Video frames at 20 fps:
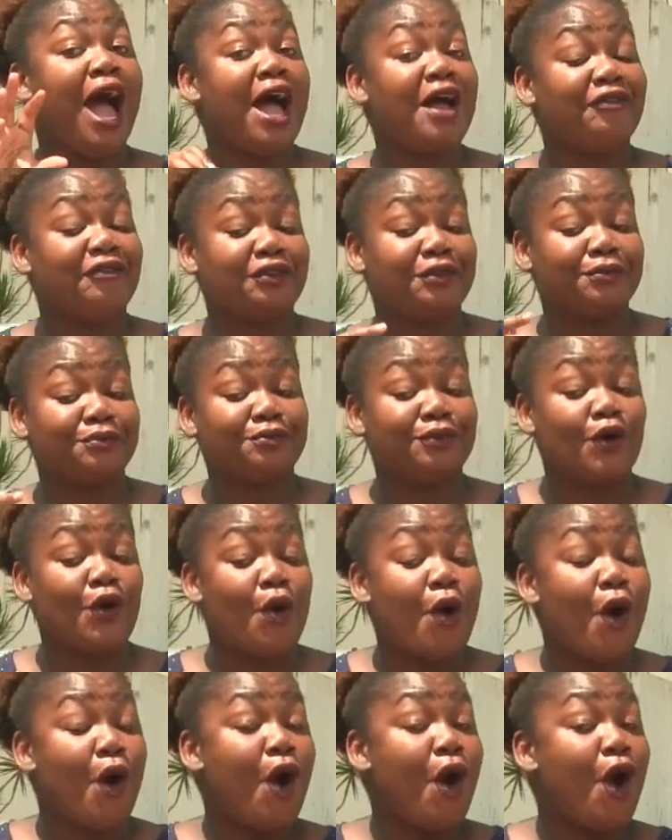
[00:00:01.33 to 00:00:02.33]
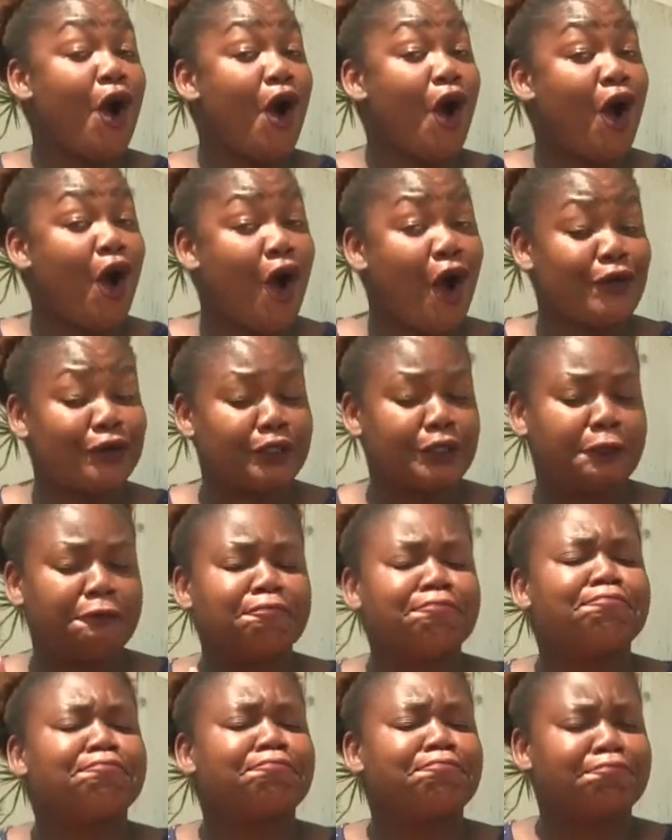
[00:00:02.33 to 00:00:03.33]
A Seleção Nacional de
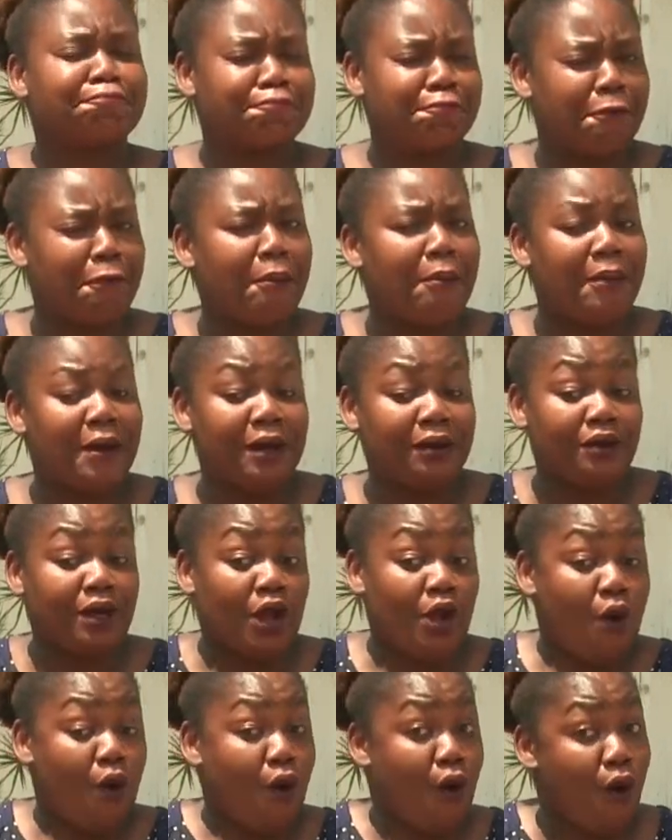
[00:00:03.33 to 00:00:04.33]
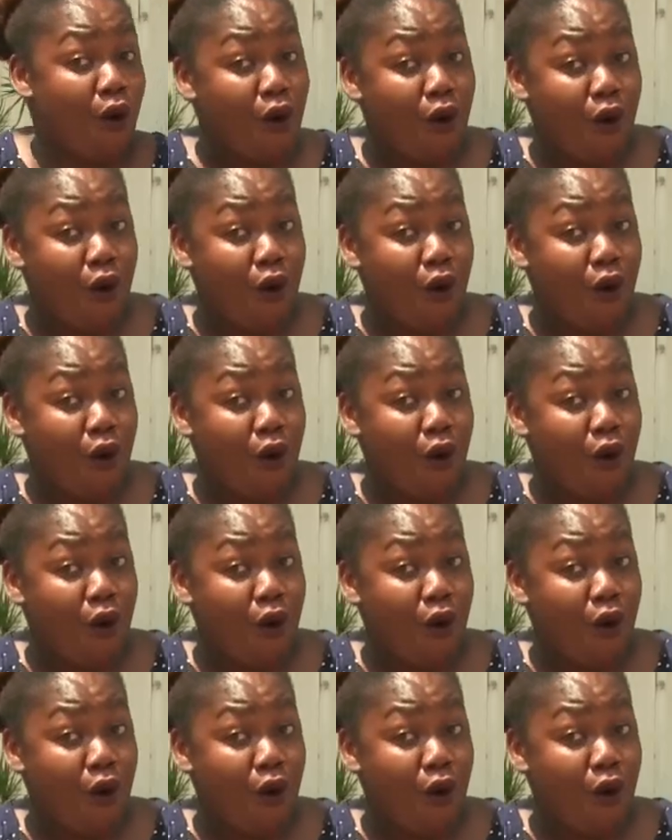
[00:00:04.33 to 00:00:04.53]
Hockey em Patins